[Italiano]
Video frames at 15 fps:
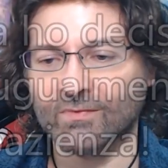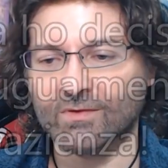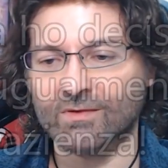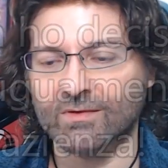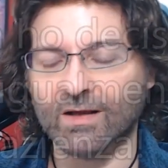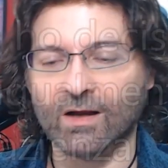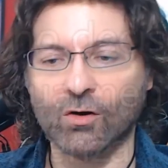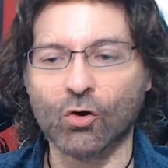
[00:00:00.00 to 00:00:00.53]

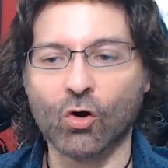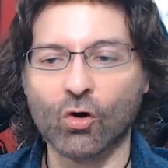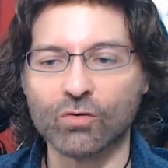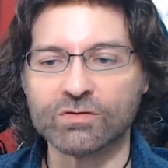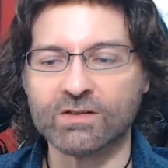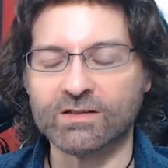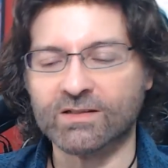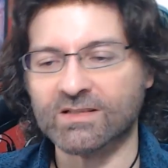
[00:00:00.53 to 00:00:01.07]
da
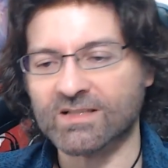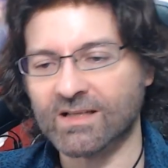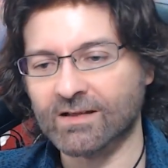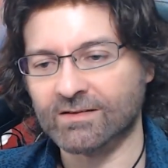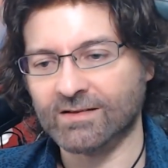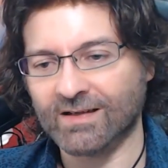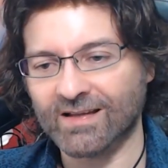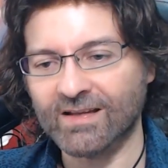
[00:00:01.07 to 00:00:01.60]
cosa
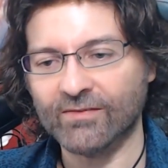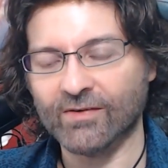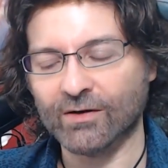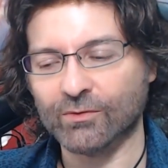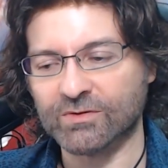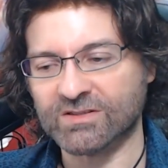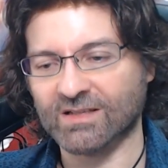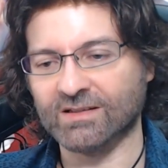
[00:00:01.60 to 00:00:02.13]

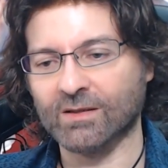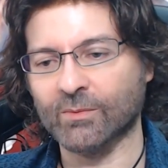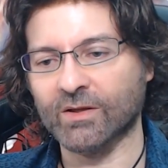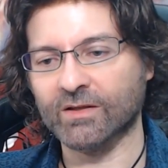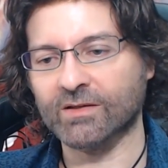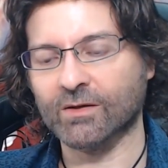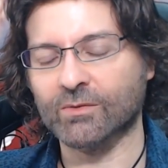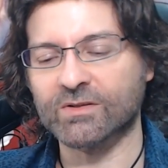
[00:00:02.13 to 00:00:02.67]
derivano esattamente